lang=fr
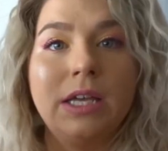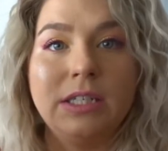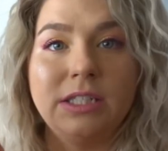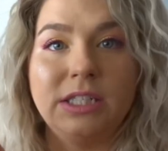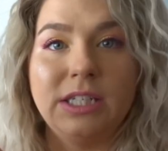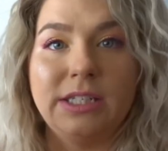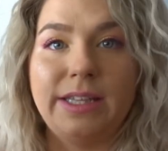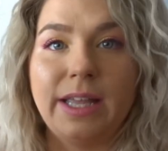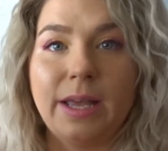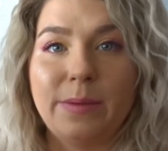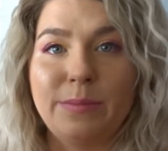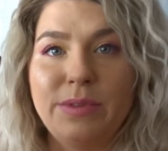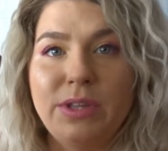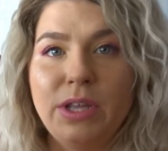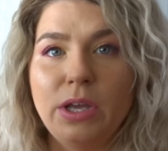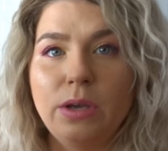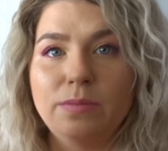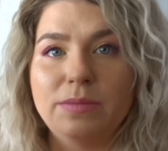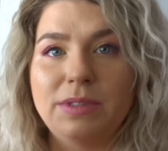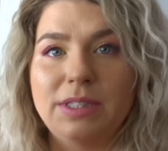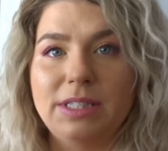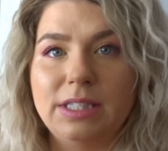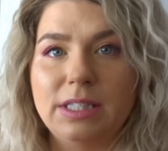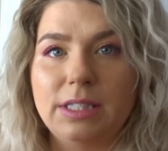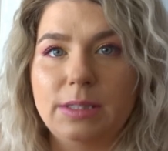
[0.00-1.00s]
J'ai terminé
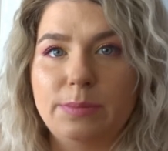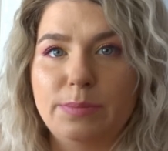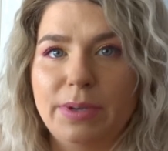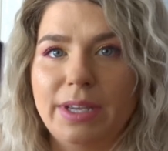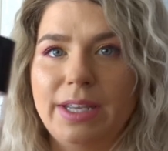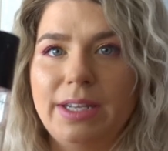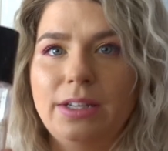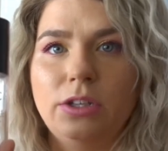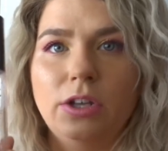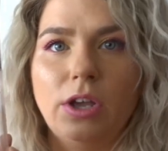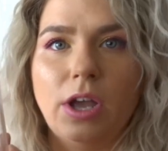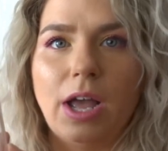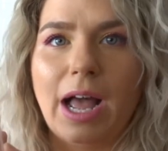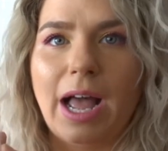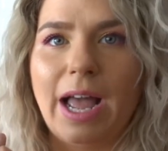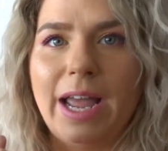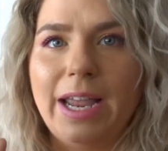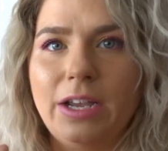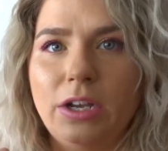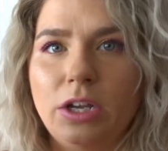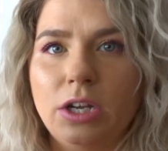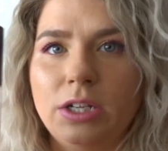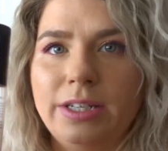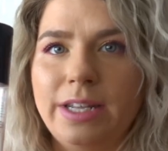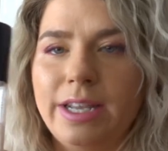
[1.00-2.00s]
un petit spray de
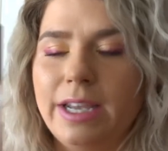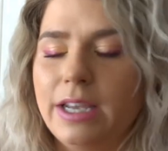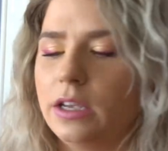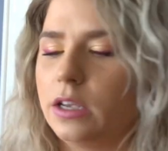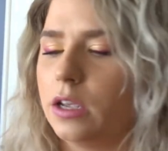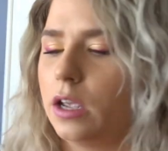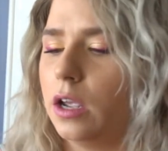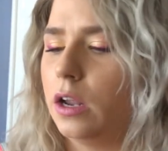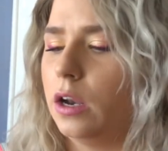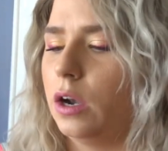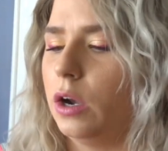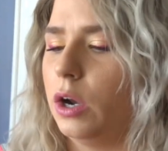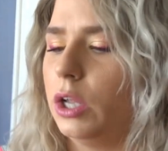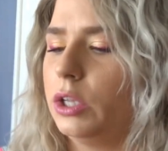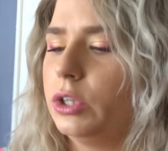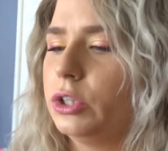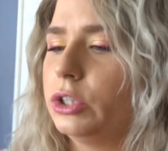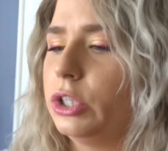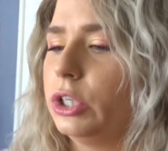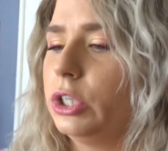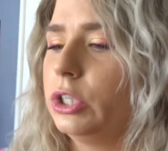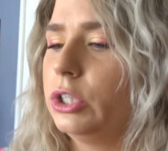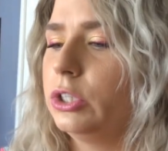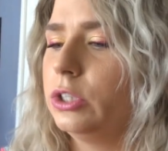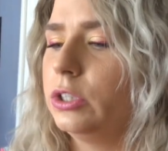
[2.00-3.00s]
Iconic
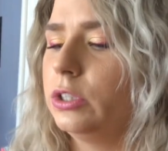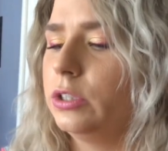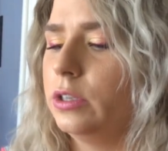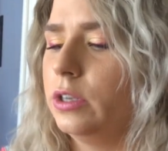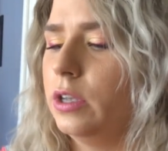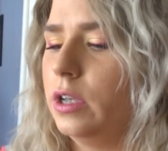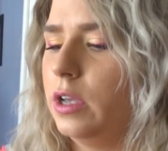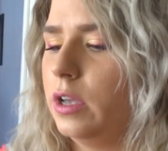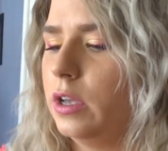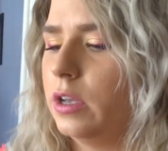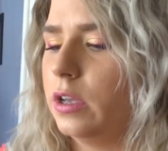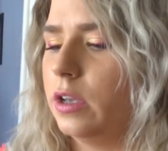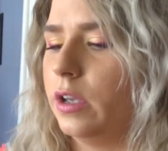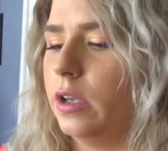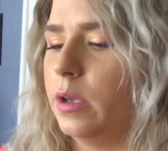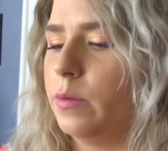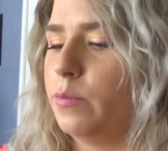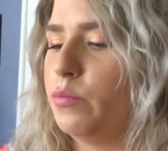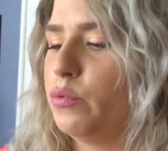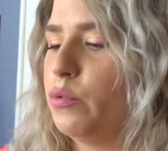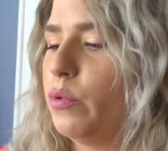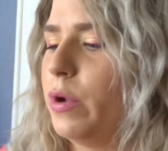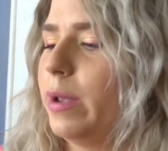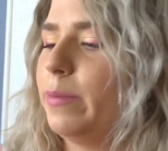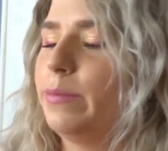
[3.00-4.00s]
London euh,
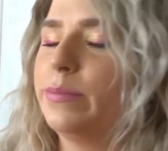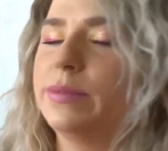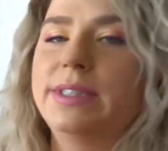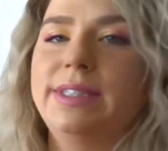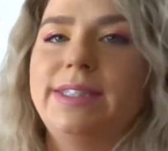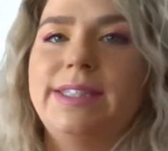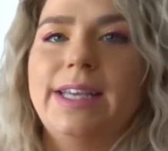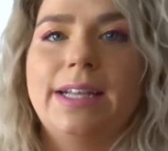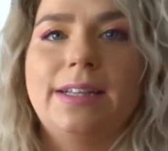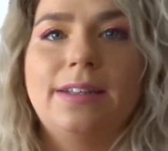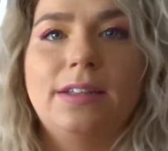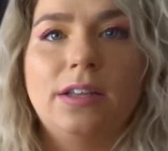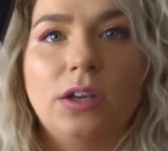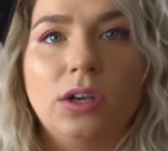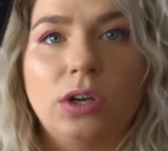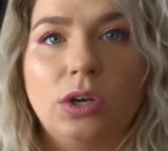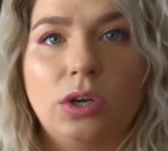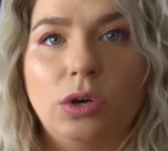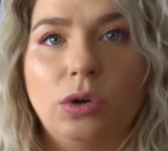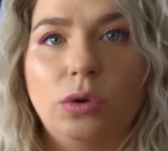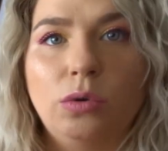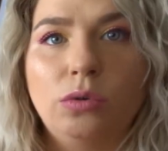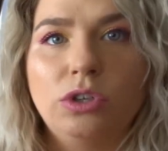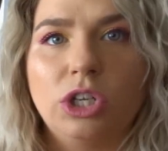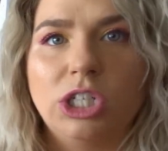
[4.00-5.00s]
Prep Set
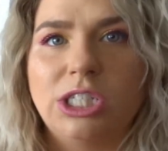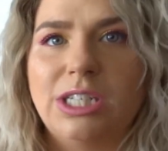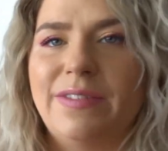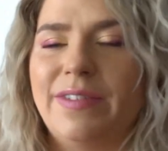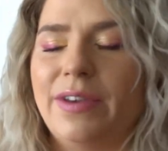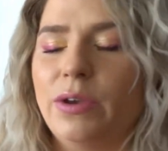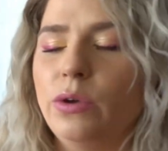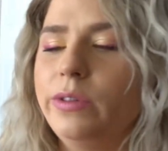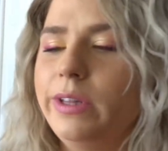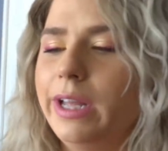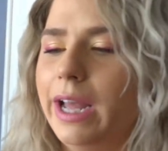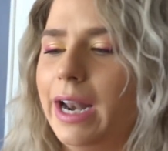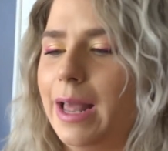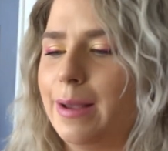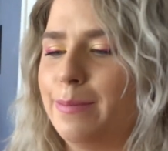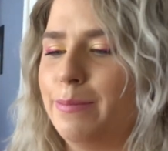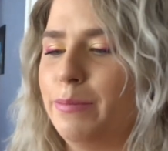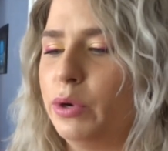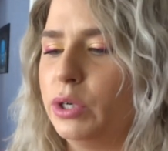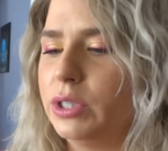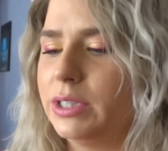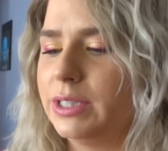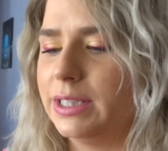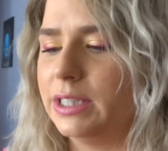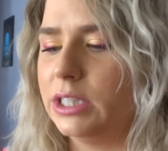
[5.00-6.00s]
Glow que j'avais eu dans la
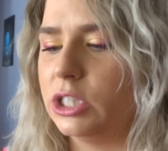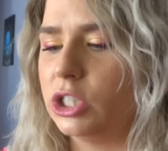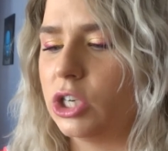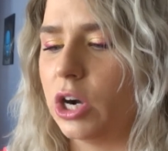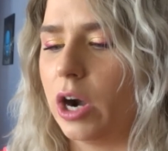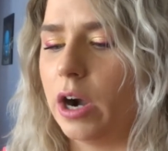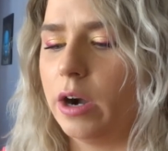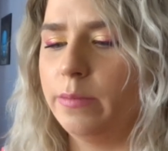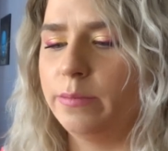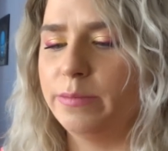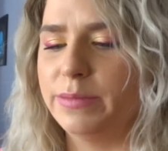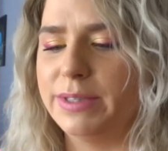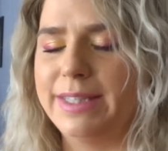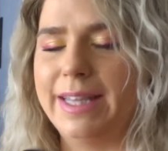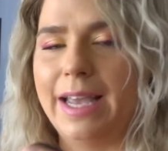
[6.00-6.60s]
Charm.